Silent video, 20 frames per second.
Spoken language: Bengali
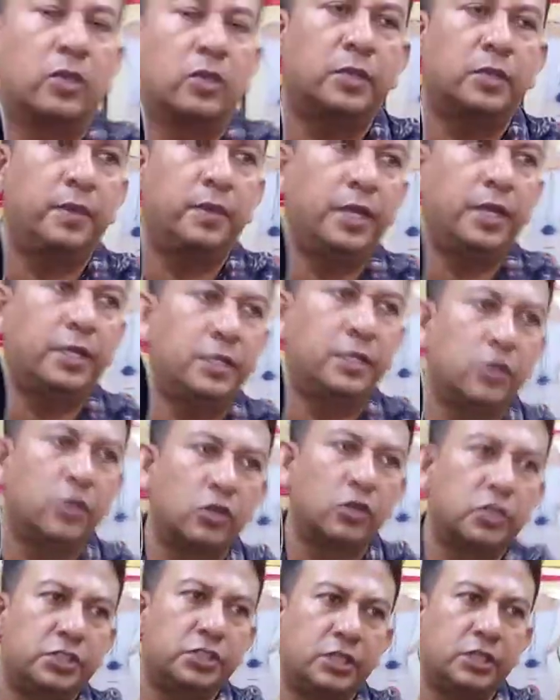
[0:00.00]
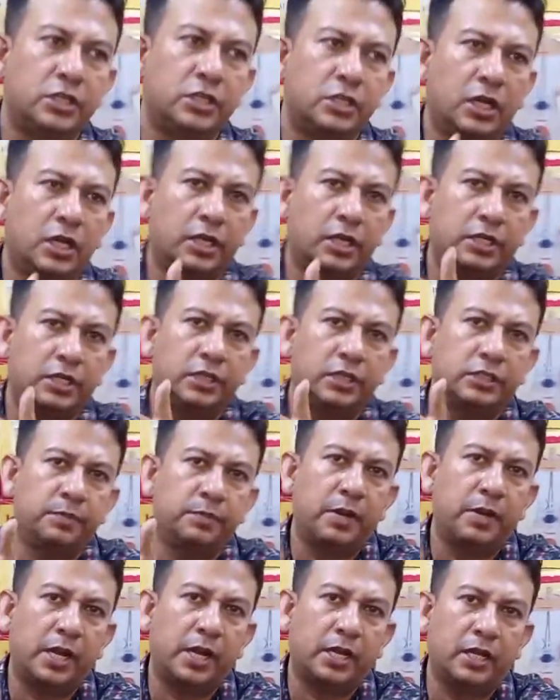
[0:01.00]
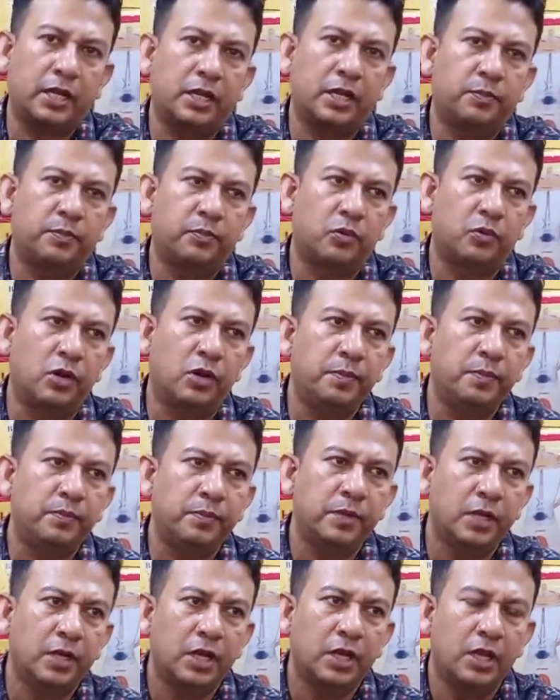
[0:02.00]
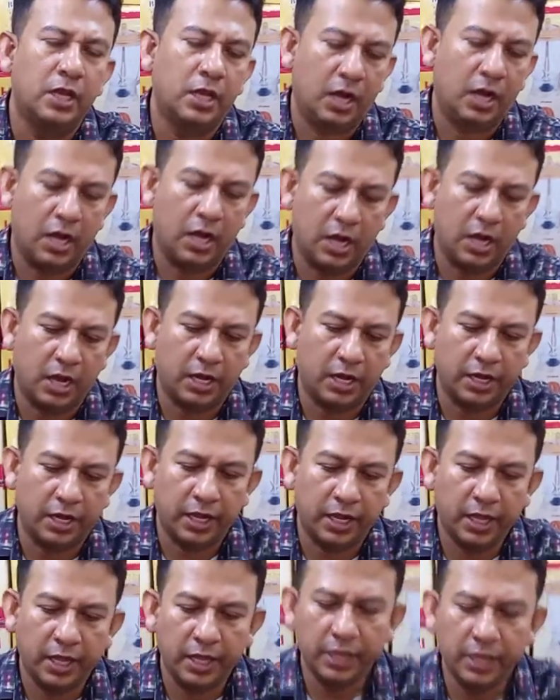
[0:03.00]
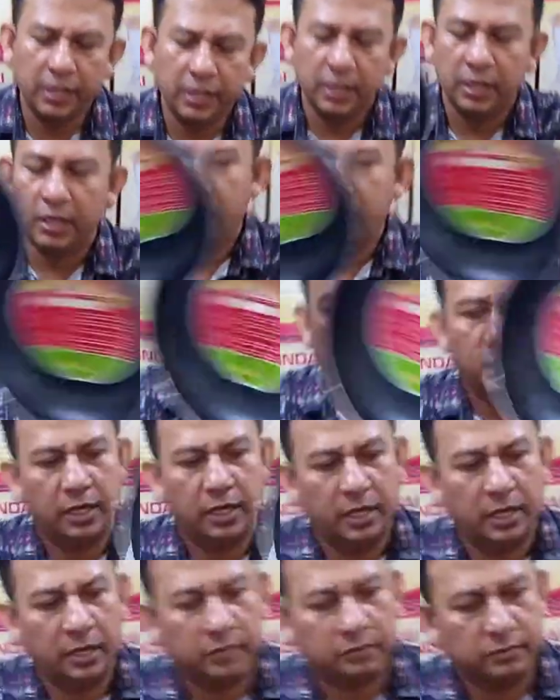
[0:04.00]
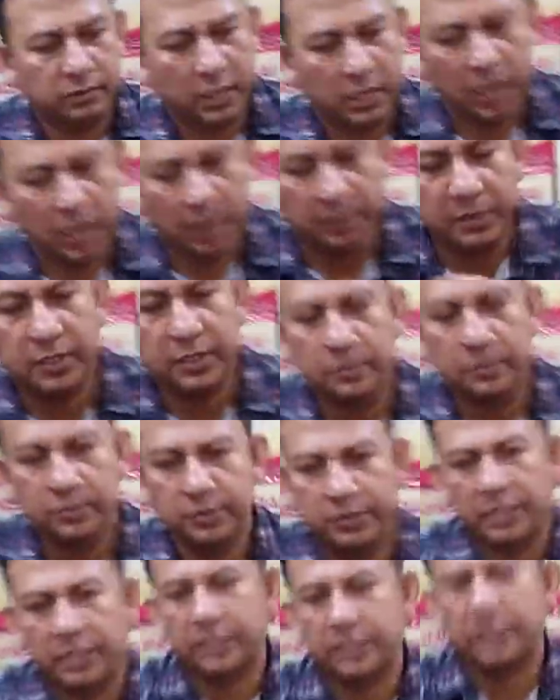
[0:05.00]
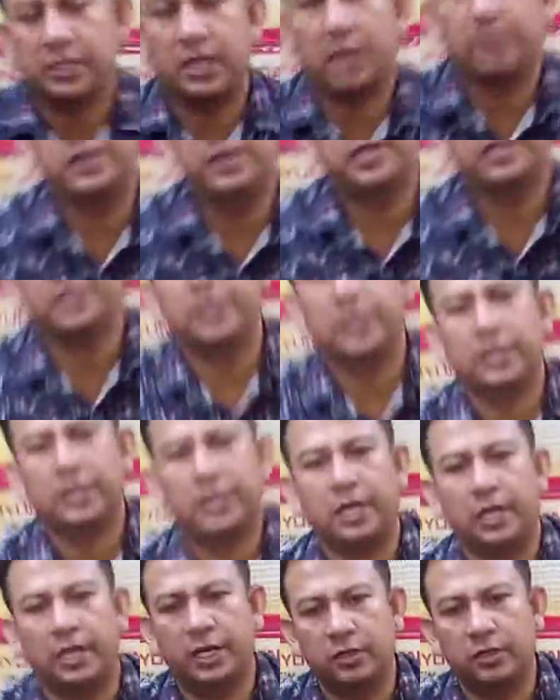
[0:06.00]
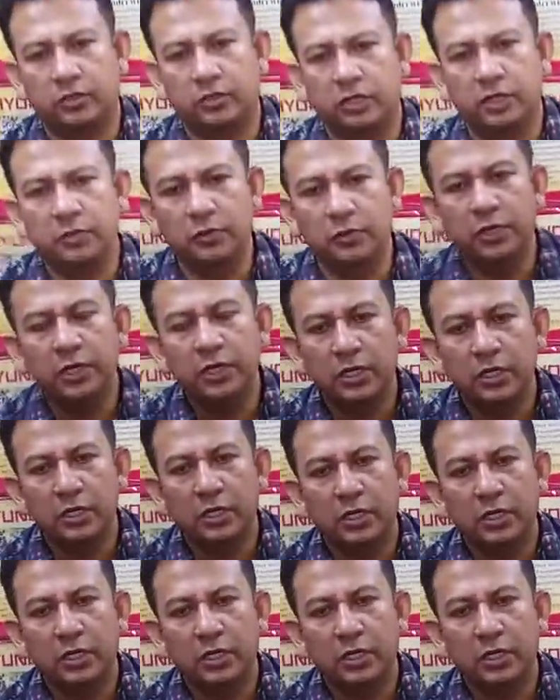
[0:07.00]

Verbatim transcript: অর্থাৎ একটি নন স্টিক একটা এই যে ব্ল্যাক কালারের প্রলেপ আর এই আমি জাস্ট আপনাকে একটা কালারের কথাই বলি